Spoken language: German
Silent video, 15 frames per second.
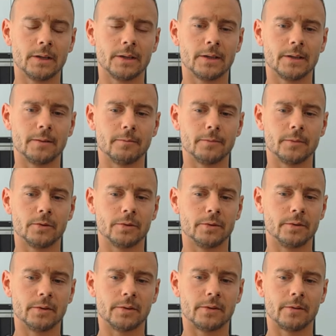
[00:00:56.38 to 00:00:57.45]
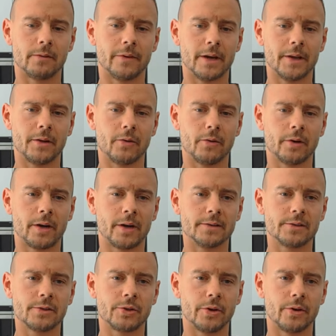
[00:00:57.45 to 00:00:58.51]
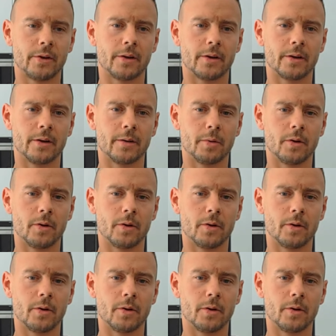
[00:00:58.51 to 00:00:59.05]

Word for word: ähm, und werde noch ein ganzes Stück äh,